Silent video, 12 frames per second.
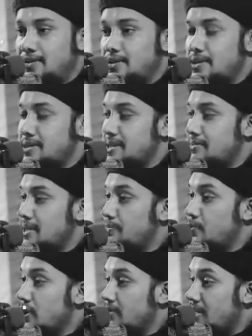যে শেষ
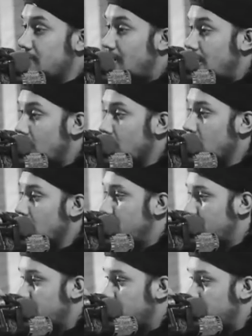জামানায় পরিবারের ভাঙনগুলো
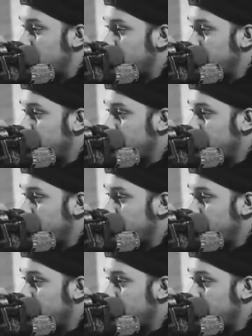বেশি হবে